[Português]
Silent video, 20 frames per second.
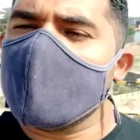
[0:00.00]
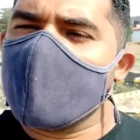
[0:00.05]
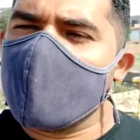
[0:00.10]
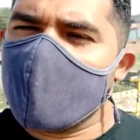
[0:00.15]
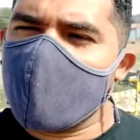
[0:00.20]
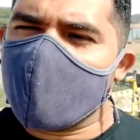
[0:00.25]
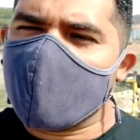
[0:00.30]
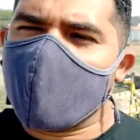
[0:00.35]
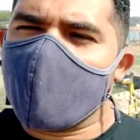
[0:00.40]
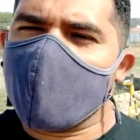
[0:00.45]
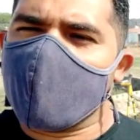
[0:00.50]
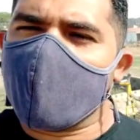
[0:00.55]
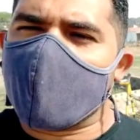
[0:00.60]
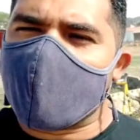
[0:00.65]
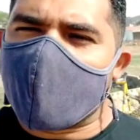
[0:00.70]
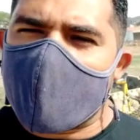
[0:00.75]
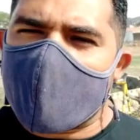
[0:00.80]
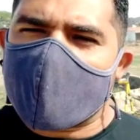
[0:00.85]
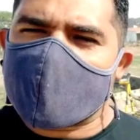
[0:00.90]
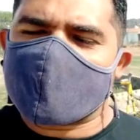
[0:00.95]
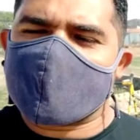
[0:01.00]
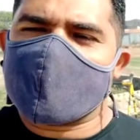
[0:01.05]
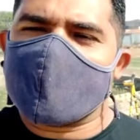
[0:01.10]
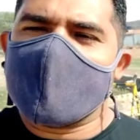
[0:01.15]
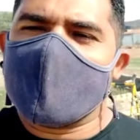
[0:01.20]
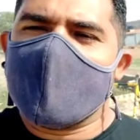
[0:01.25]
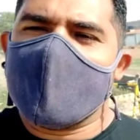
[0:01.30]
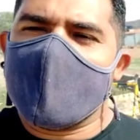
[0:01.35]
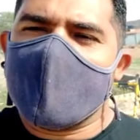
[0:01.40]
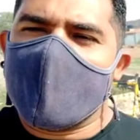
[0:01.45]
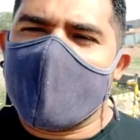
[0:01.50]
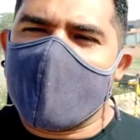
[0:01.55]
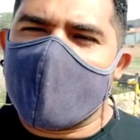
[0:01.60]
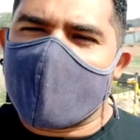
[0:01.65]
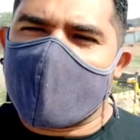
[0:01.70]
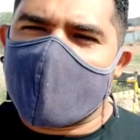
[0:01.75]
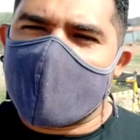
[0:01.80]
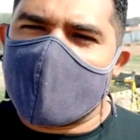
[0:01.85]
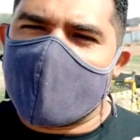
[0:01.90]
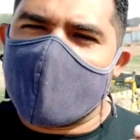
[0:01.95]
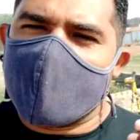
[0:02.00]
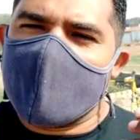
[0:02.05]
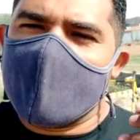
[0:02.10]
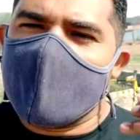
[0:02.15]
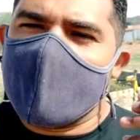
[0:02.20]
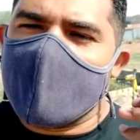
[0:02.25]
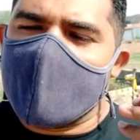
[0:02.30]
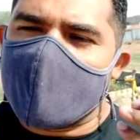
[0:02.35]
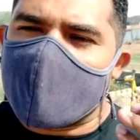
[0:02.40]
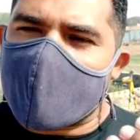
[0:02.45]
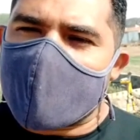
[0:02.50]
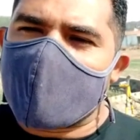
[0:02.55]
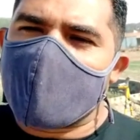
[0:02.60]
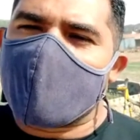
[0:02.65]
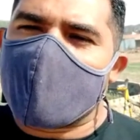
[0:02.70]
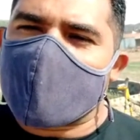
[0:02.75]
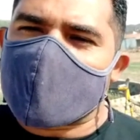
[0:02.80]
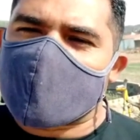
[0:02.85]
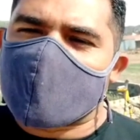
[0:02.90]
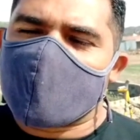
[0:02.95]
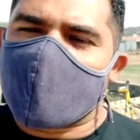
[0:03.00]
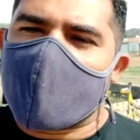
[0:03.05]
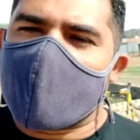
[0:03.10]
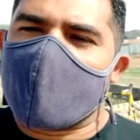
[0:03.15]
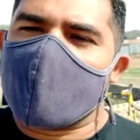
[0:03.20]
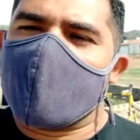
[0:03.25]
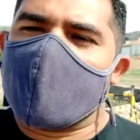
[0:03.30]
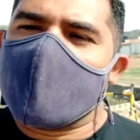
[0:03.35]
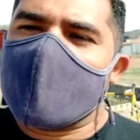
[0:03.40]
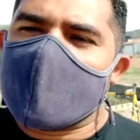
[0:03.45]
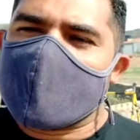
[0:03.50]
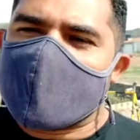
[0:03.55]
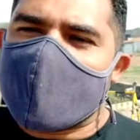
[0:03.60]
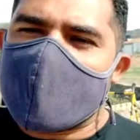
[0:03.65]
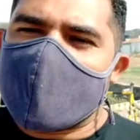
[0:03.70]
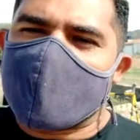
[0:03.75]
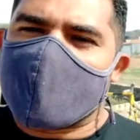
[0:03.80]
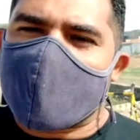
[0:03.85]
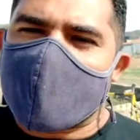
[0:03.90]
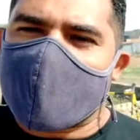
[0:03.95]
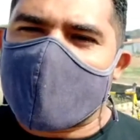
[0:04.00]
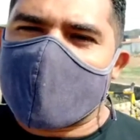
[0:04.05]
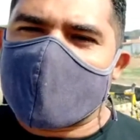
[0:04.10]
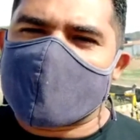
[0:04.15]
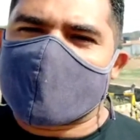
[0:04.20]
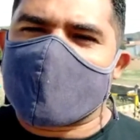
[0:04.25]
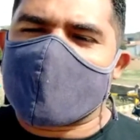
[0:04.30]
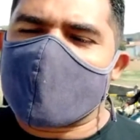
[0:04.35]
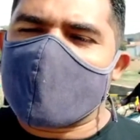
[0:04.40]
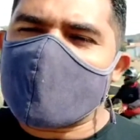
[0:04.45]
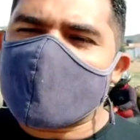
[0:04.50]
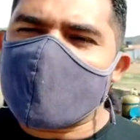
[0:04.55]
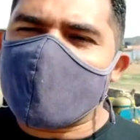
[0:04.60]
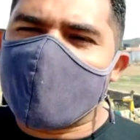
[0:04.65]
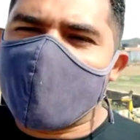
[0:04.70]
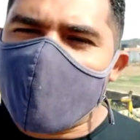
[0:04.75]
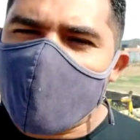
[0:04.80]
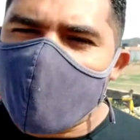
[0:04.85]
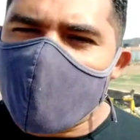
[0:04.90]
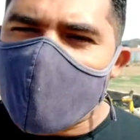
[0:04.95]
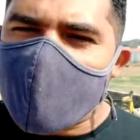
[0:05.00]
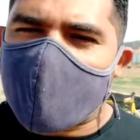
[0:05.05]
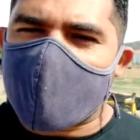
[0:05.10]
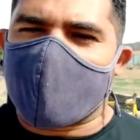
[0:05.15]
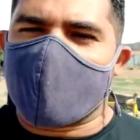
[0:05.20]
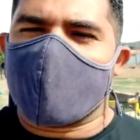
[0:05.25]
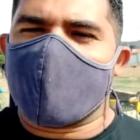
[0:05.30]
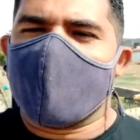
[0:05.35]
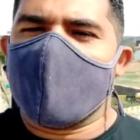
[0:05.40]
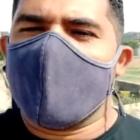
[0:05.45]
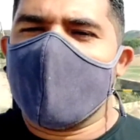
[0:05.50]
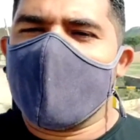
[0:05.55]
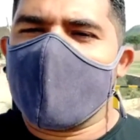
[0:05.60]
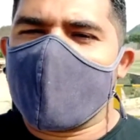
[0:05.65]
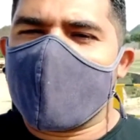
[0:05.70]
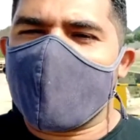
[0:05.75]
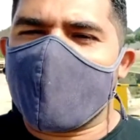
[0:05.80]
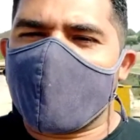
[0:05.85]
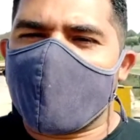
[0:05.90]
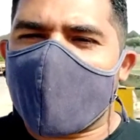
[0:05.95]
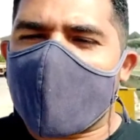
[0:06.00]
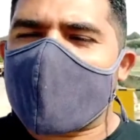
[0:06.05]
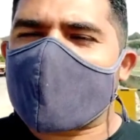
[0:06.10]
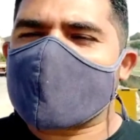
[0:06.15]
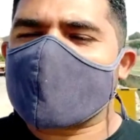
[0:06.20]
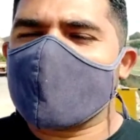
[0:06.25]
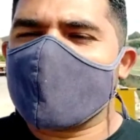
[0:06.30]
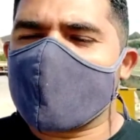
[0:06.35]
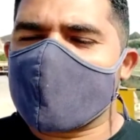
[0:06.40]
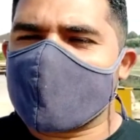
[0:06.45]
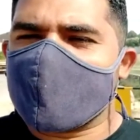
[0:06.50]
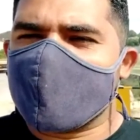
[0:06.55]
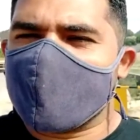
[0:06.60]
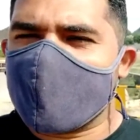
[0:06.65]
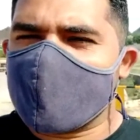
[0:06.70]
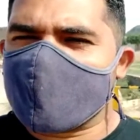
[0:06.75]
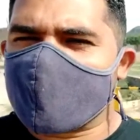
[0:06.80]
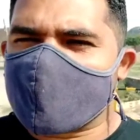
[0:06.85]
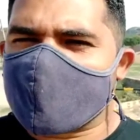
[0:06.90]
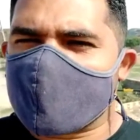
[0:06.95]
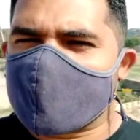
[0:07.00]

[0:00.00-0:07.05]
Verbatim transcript: e o povo pede a para o pessoal da imprensa que divulguem, que façam esse vídeo se